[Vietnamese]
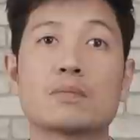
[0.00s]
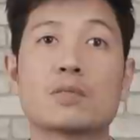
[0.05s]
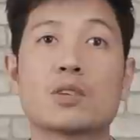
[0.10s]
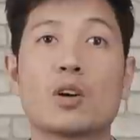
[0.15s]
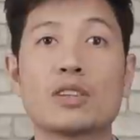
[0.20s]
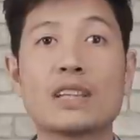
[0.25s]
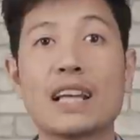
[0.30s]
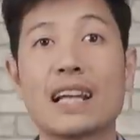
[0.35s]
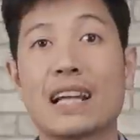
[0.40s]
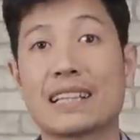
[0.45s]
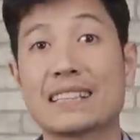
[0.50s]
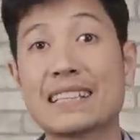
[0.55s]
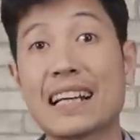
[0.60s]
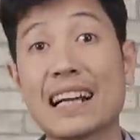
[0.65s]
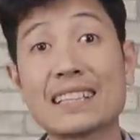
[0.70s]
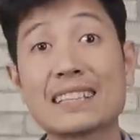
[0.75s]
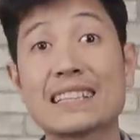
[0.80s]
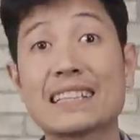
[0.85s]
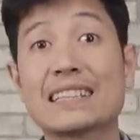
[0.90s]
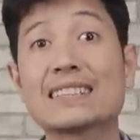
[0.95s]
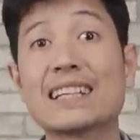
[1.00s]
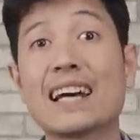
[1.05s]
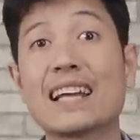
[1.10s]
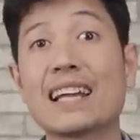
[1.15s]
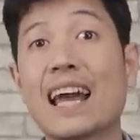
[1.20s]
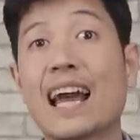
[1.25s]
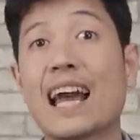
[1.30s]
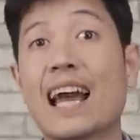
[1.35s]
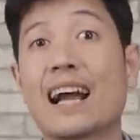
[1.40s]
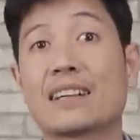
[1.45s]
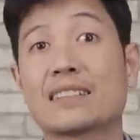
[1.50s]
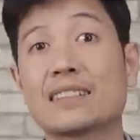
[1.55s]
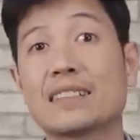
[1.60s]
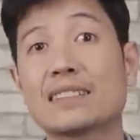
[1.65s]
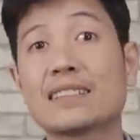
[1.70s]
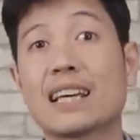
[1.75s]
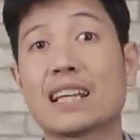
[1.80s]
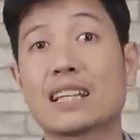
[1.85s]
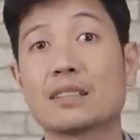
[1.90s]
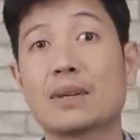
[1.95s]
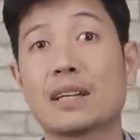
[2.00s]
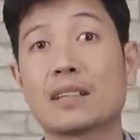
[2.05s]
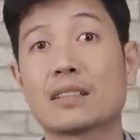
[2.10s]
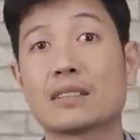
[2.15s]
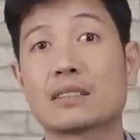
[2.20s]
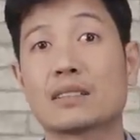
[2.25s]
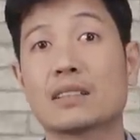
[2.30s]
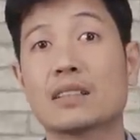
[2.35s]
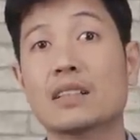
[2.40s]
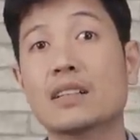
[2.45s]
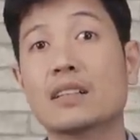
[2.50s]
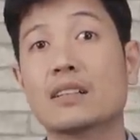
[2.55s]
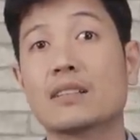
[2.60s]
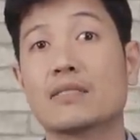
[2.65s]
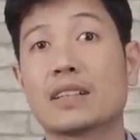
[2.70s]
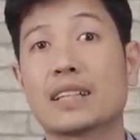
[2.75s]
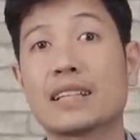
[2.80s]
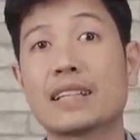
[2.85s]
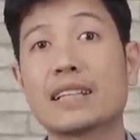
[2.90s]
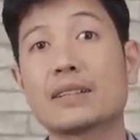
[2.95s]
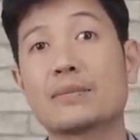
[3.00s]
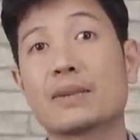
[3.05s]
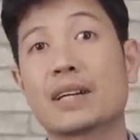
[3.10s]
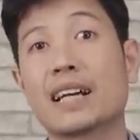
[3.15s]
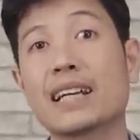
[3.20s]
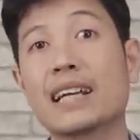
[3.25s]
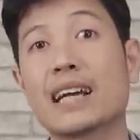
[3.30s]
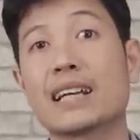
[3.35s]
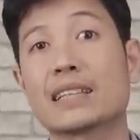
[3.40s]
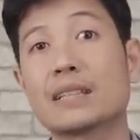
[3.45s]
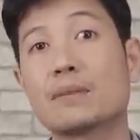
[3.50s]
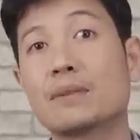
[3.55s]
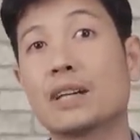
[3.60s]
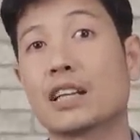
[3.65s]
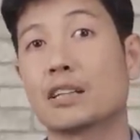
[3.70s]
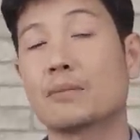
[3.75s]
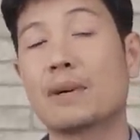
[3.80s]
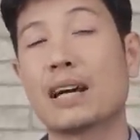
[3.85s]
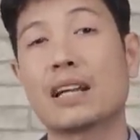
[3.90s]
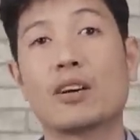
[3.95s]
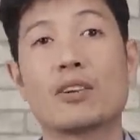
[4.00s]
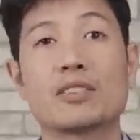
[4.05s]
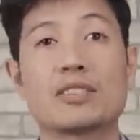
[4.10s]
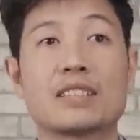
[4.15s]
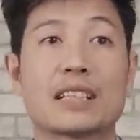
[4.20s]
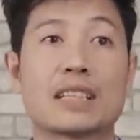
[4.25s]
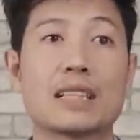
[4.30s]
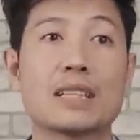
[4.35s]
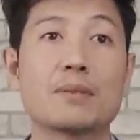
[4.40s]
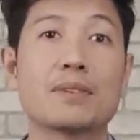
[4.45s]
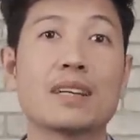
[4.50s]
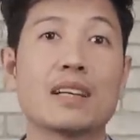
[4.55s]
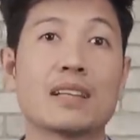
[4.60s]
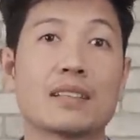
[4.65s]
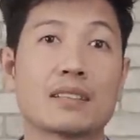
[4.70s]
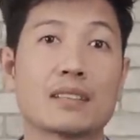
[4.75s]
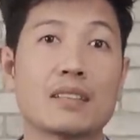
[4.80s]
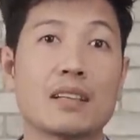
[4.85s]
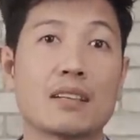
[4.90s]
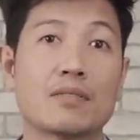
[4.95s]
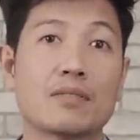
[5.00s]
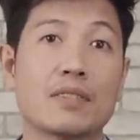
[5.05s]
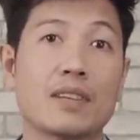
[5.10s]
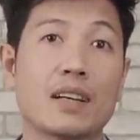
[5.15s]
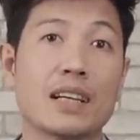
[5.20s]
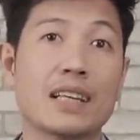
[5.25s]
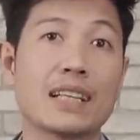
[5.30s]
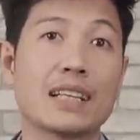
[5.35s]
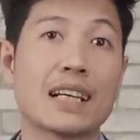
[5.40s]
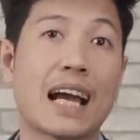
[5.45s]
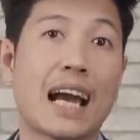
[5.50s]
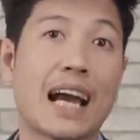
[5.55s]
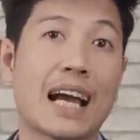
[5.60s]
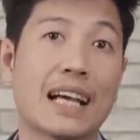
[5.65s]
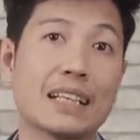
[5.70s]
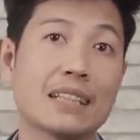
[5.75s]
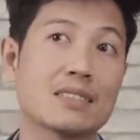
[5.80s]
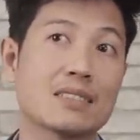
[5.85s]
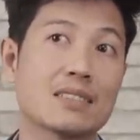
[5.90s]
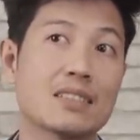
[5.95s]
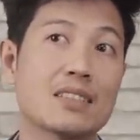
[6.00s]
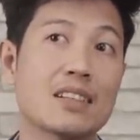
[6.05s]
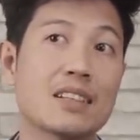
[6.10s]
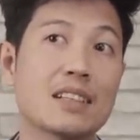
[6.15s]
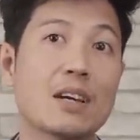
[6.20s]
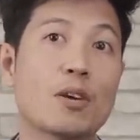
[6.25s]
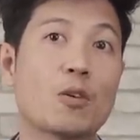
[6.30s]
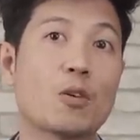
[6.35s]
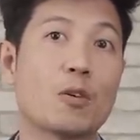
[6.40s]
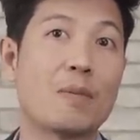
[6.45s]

có thể là trang trí gian hàng ở trên sàn thương mại điện tử. Vì khi mà khách hàng tiếp cận với bạn, họ chỉ tiếp cận được với cái thương hiệu của